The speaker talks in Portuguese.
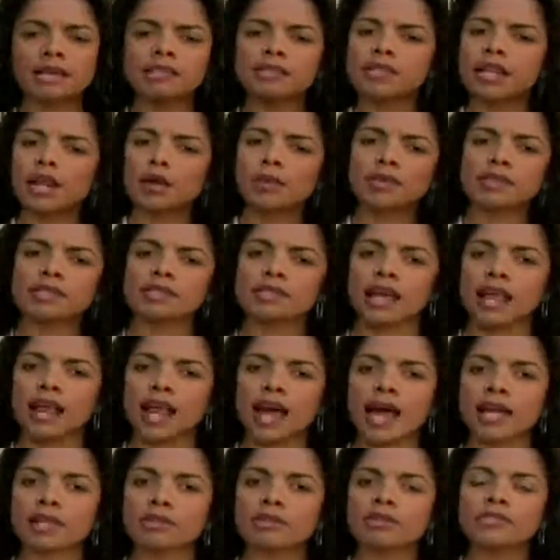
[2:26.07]
serão
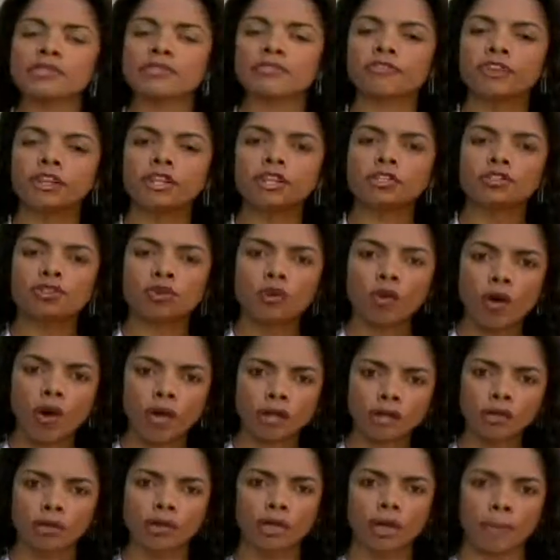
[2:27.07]
instalados
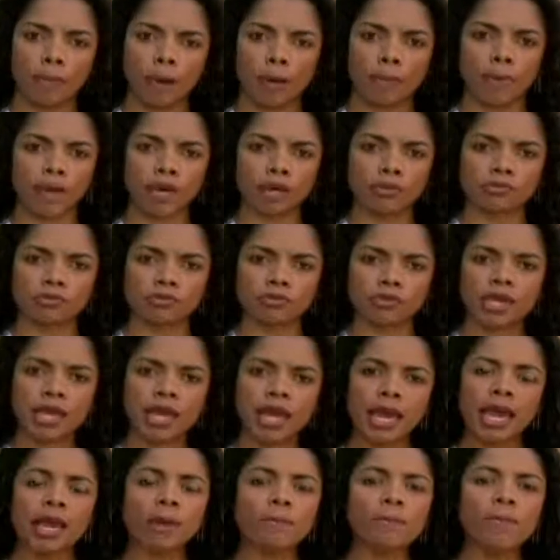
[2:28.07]
28 equipamentos
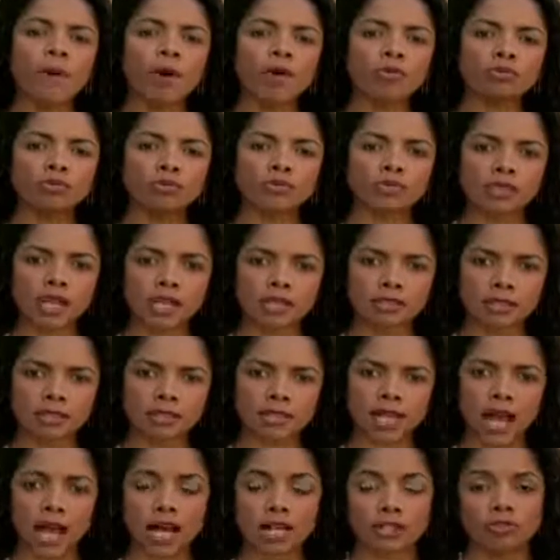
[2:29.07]
em pontos da
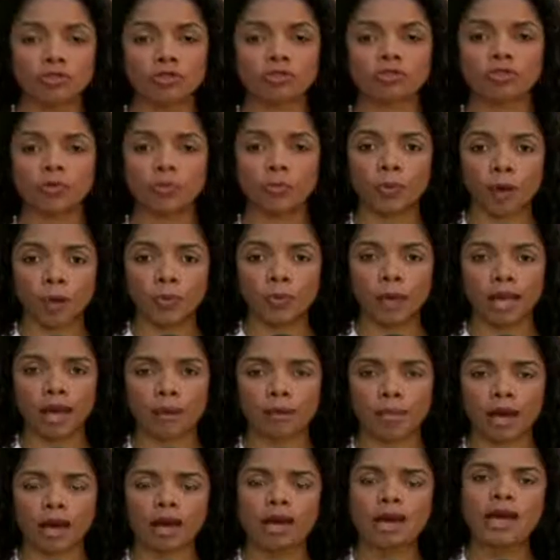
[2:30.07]
cidade onde o
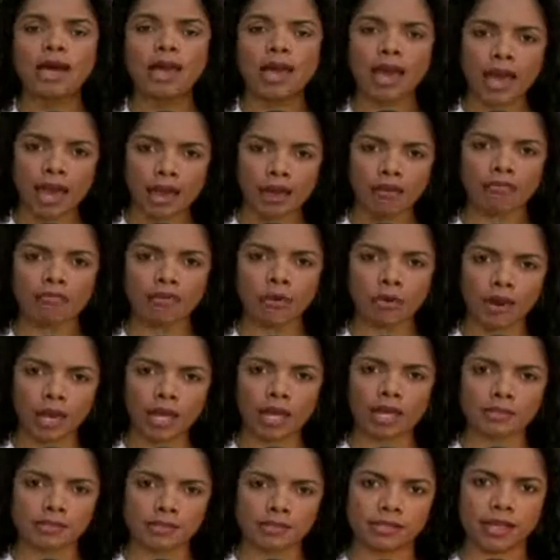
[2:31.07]
problema é a
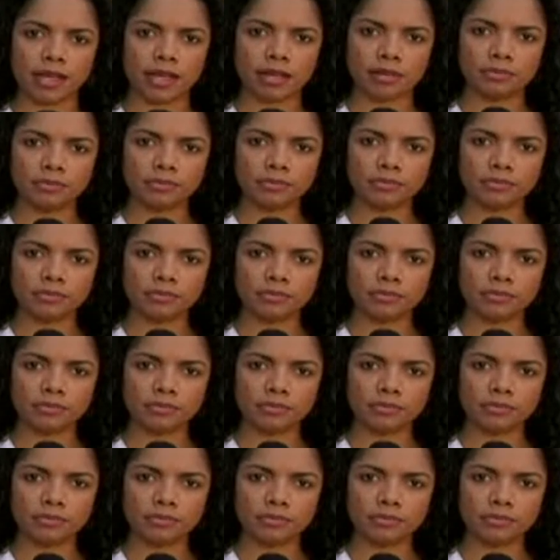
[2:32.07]
violência